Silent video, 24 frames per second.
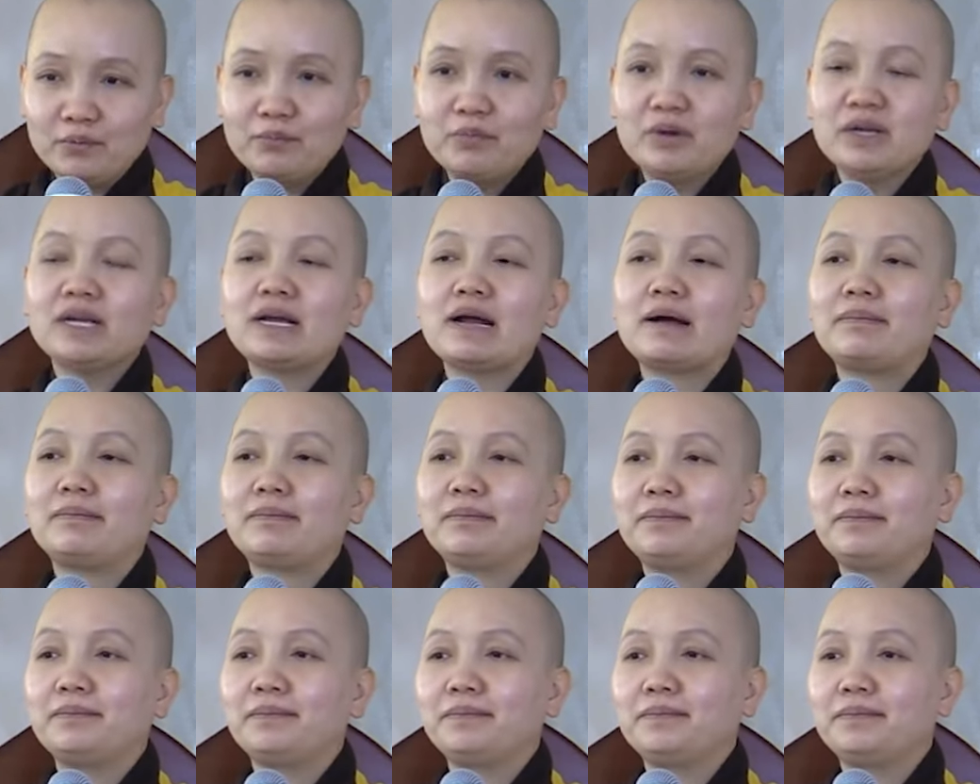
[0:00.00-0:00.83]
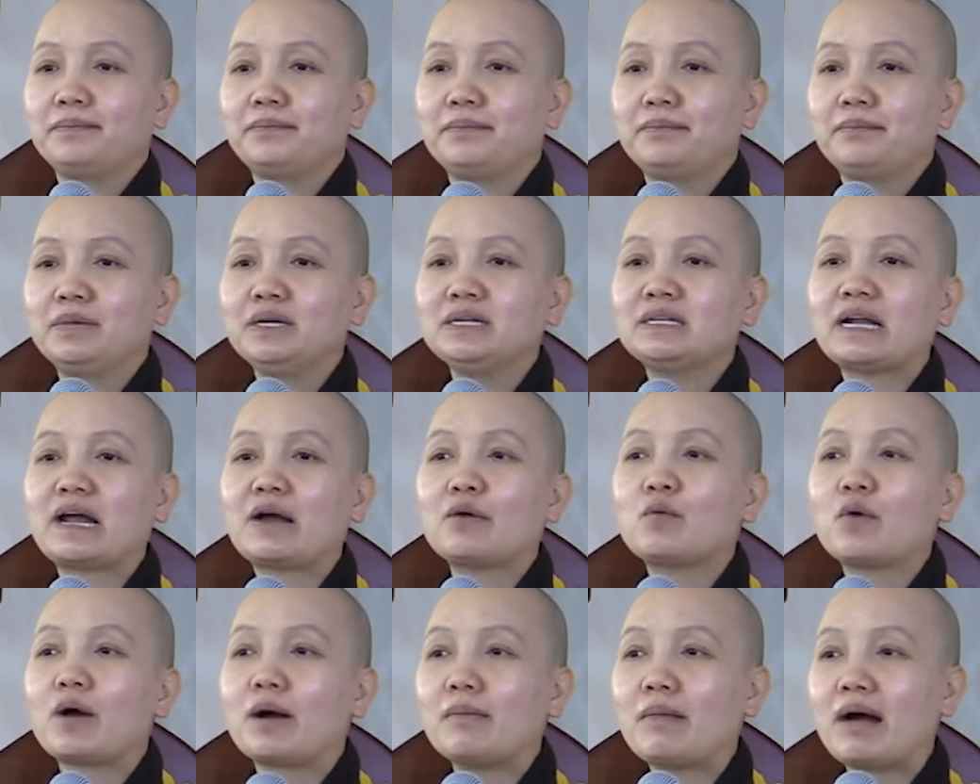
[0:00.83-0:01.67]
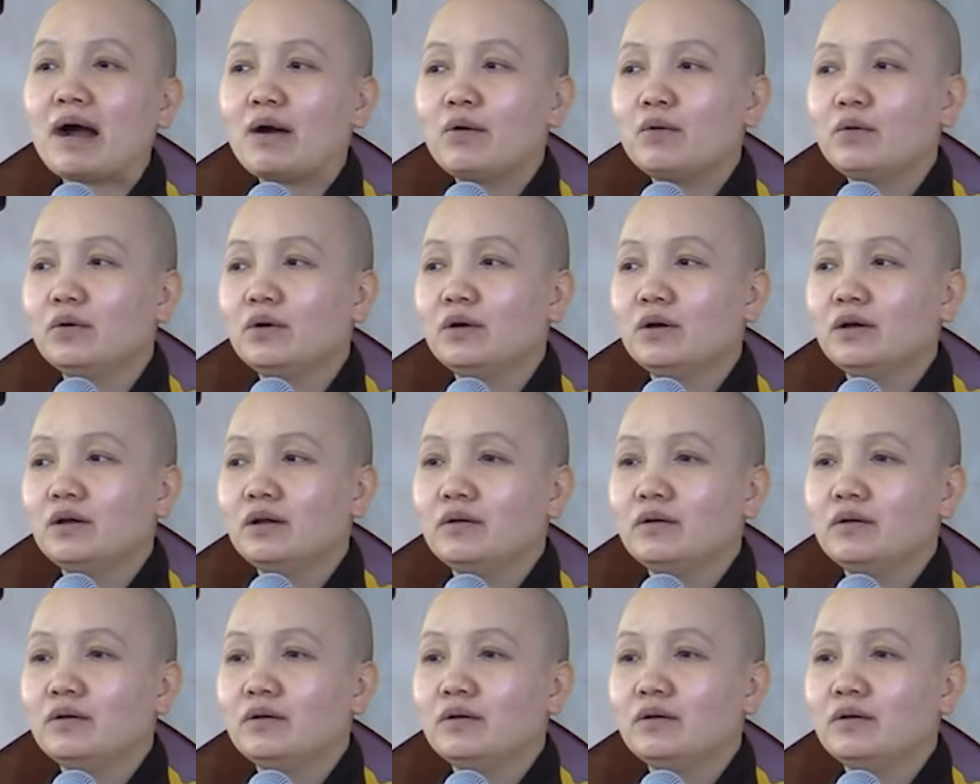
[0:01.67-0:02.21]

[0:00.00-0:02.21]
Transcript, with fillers: mới gặp, mới trả quả báo.